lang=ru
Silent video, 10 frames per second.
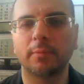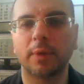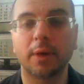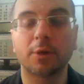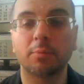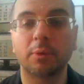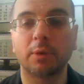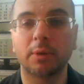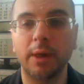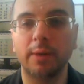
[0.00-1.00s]
раньше
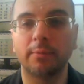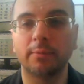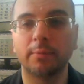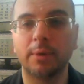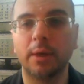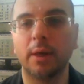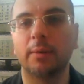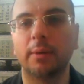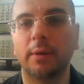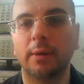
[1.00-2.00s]
было три дня,
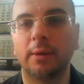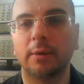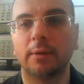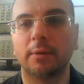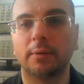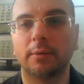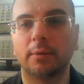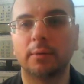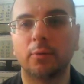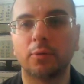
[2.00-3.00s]

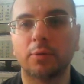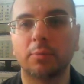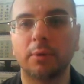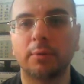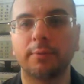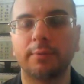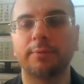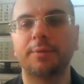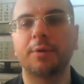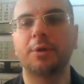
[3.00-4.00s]
э, должен был
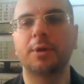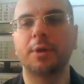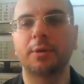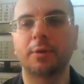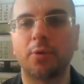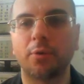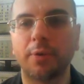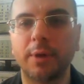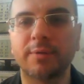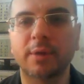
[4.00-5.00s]
в течение этих трех
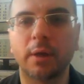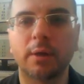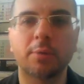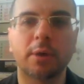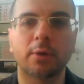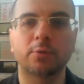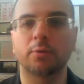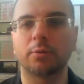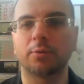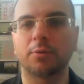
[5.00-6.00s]
дней встать на
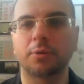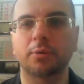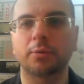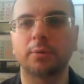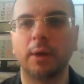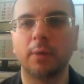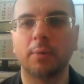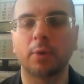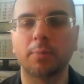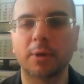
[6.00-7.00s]
миграционный учет.
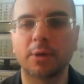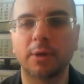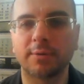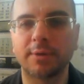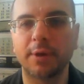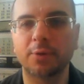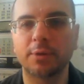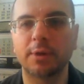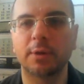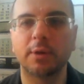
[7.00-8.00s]
Потом пошли навстречу,
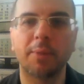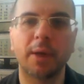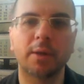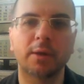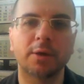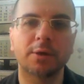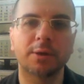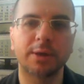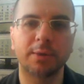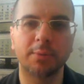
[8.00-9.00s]
сделали 5 и даже
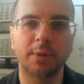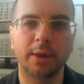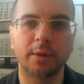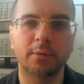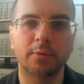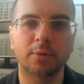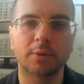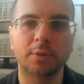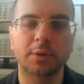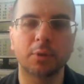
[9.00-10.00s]
7 дней. То
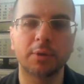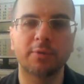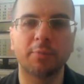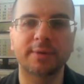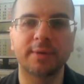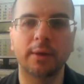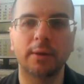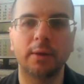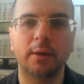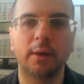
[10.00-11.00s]
есть на сегодня в
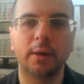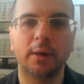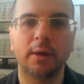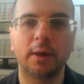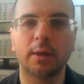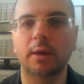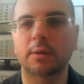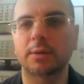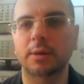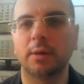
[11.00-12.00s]
последней
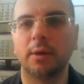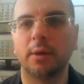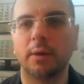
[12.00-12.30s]
редакции –